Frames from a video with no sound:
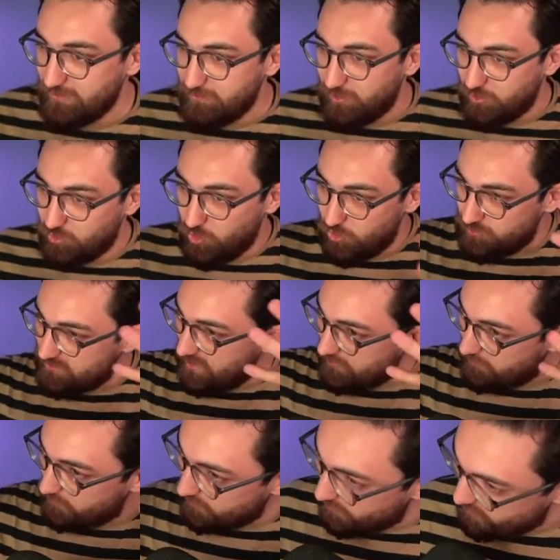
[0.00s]
Böyle
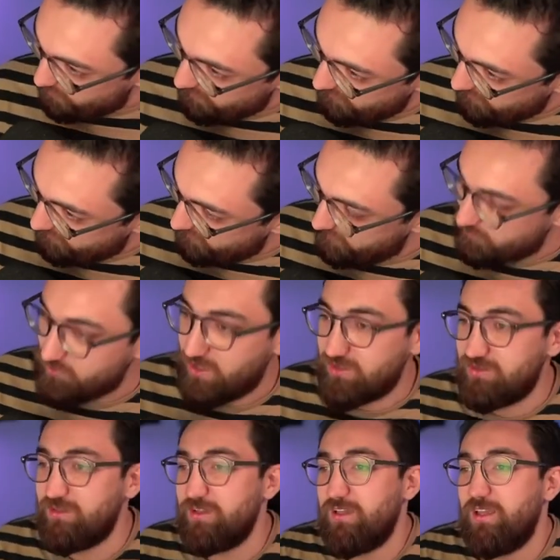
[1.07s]
gözler burada şöyle kafayı
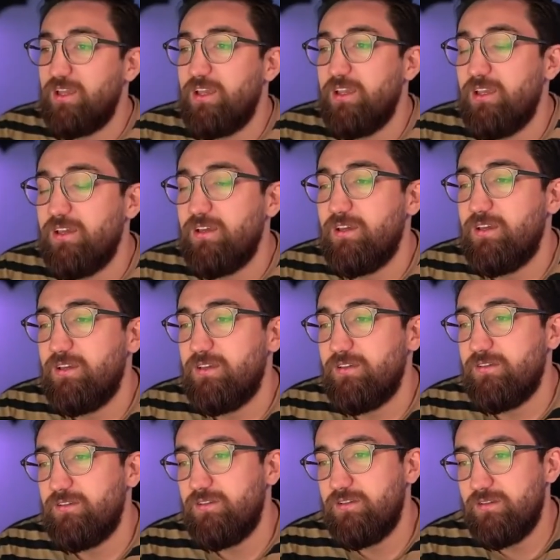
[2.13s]
uzattı.
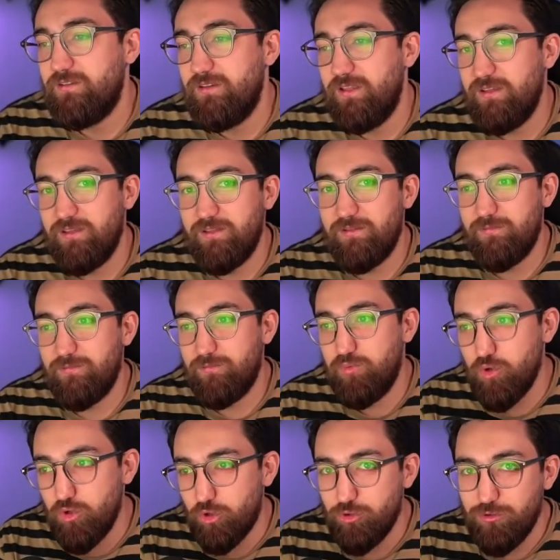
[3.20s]
Dedi
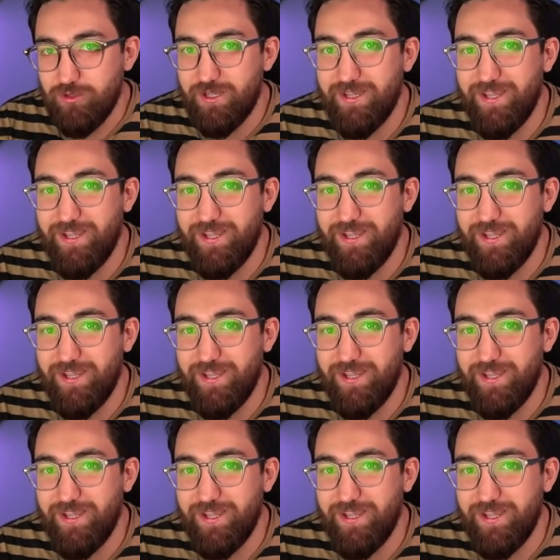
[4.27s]
buyurun.